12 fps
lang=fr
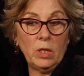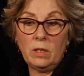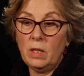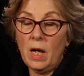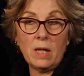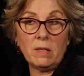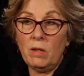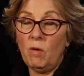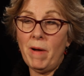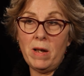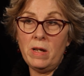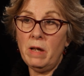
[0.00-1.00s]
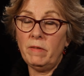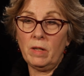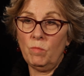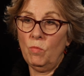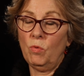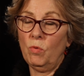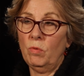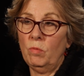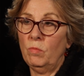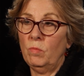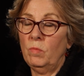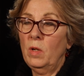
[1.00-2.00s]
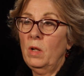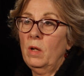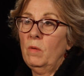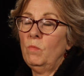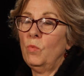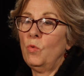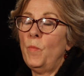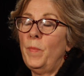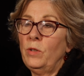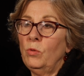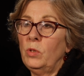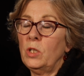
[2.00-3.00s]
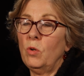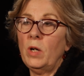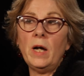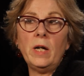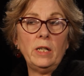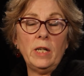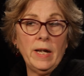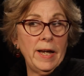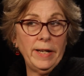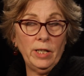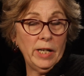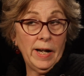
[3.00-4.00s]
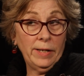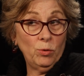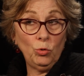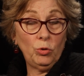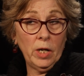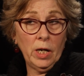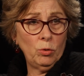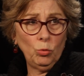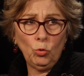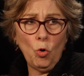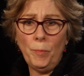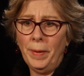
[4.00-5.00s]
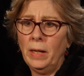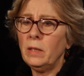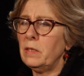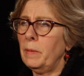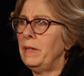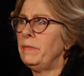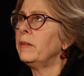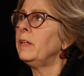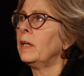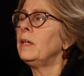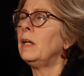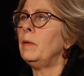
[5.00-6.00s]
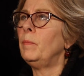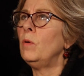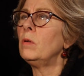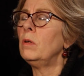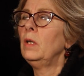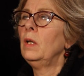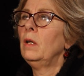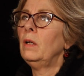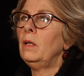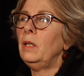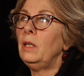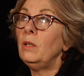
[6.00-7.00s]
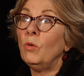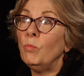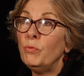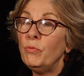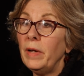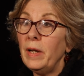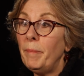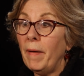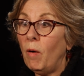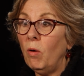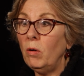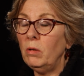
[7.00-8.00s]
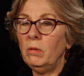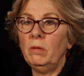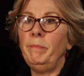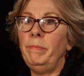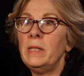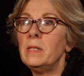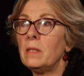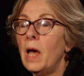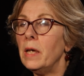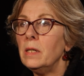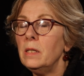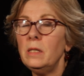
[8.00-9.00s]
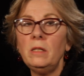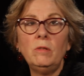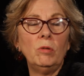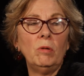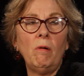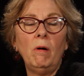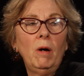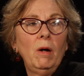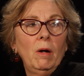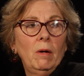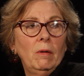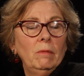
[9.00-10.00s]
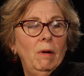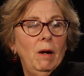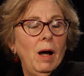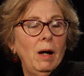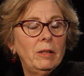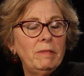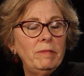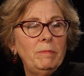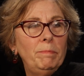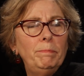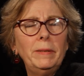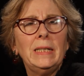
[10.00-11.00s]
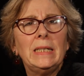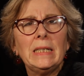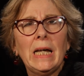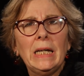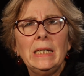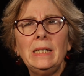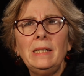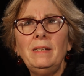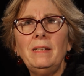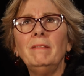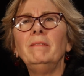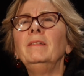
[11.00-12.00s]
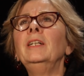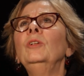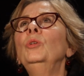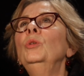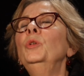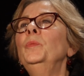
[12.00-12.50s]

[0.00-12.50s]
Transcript: était assez emballés avec mon, euh, compagnon Nicolas et, un, autre, copain qui s'appelait Frédéric à l'époque. Et on buvait les paroles de Ben Saïd. Euh, voilà, il y avait Ben Saïd, il y avait euh,